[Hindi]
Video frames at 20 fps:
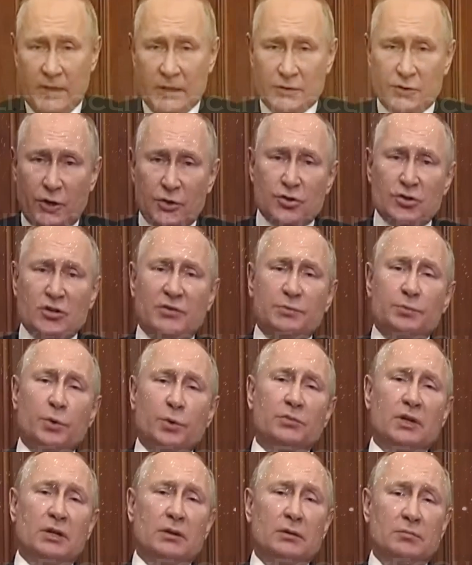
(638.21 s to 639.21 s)
जब अपने
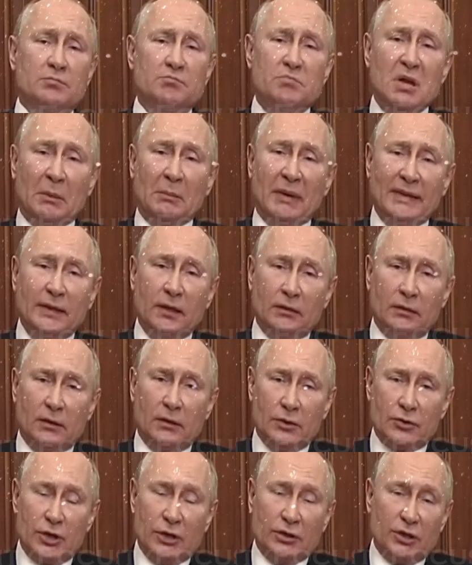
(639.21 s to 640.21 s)
महल या ऑफिस से
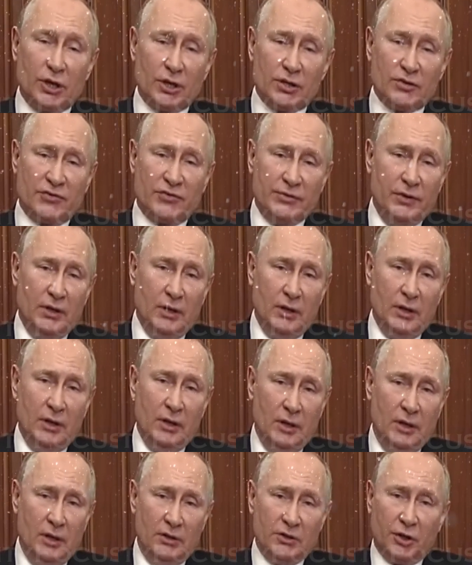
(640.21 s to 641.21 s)
निकलते हैं
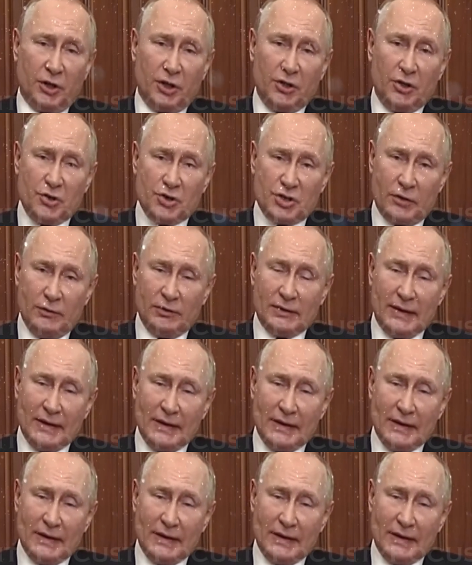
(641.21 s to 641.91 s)
तो सिर्फ दो जगहों